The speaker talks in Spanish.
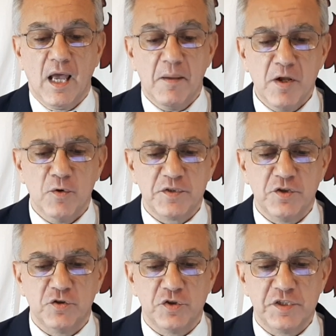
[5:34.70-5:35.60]
En
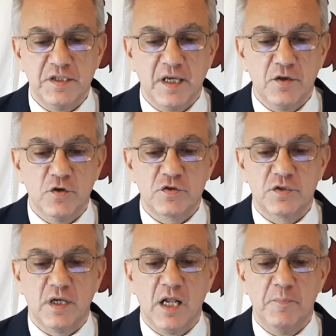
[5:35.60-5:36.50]

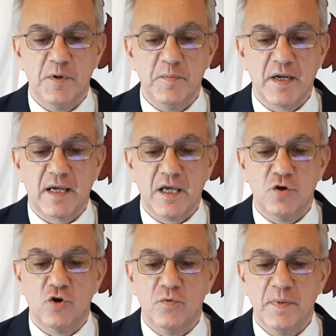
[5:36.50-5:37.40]
1982, el primer
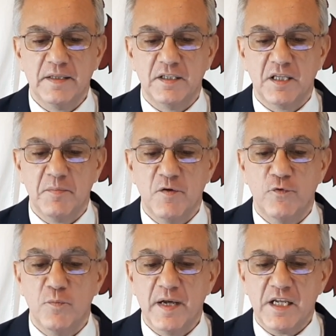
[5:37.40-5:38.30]
caído en combate también
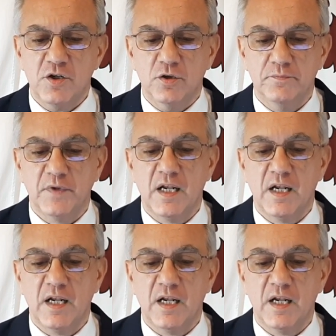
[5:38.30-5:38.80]
fue marino,